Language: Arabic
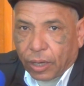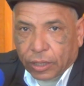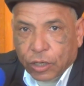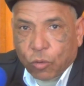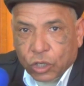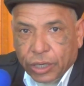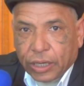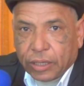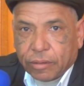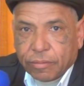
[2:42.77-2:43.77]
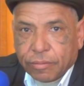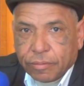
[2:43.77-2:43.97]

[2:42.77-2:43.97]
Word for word: حتى هو جيد